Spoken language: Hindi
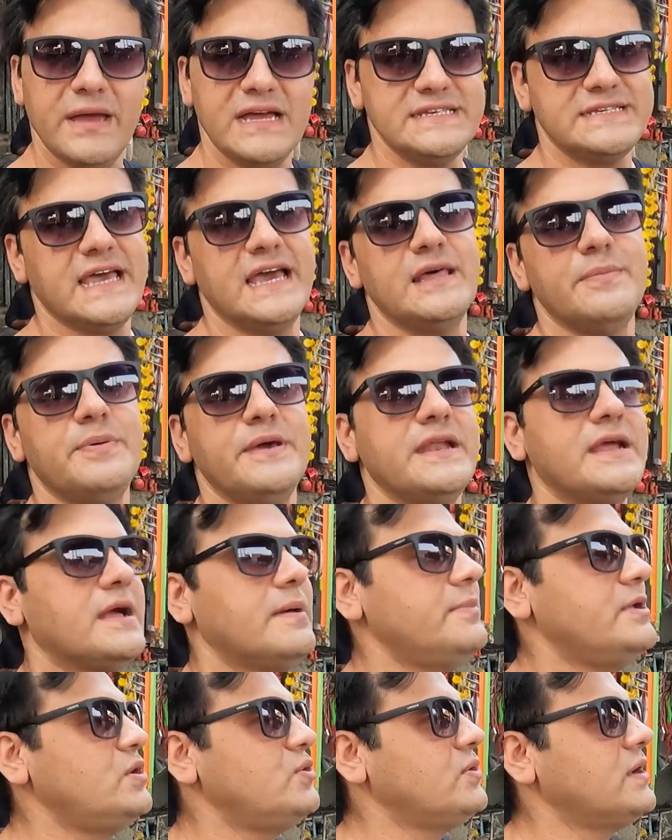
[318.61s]
मैं शायद फिर
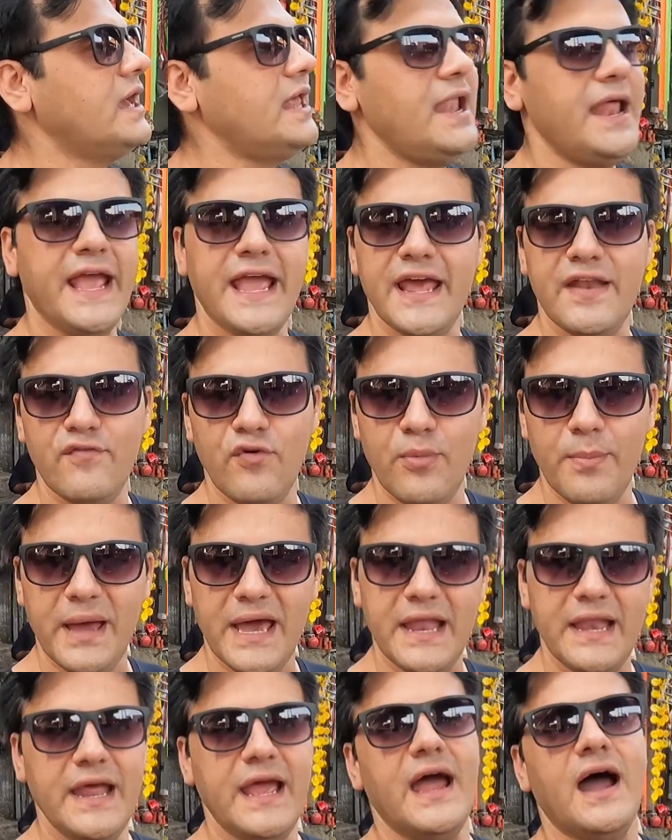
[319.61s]
कभी लूँगा लेकिन वो
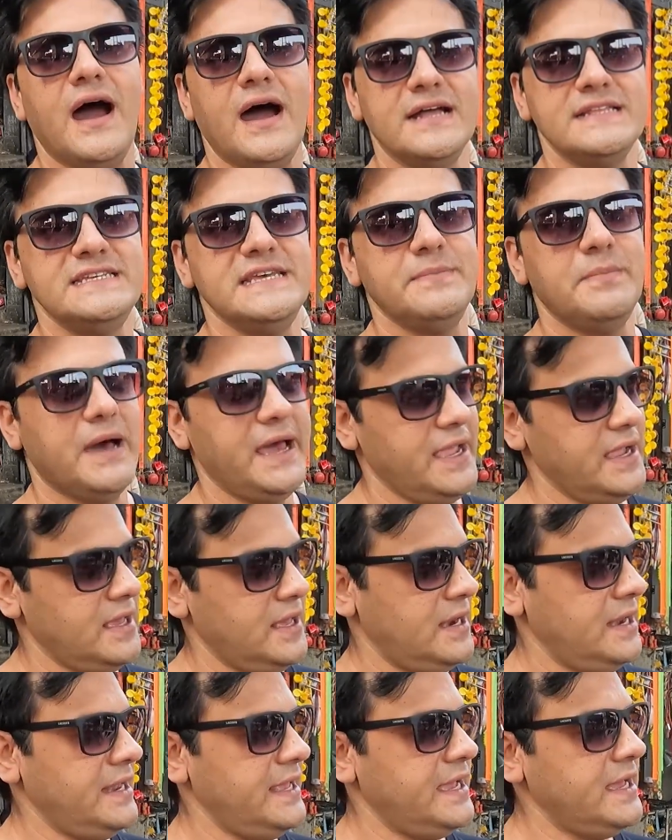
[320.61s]
मैंने आज ही बाय
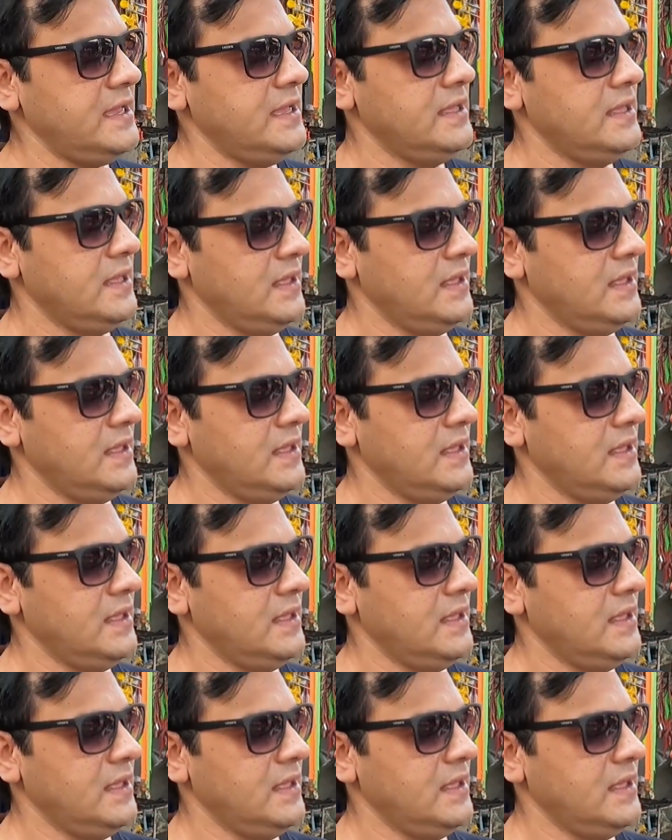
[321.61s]
कर लिया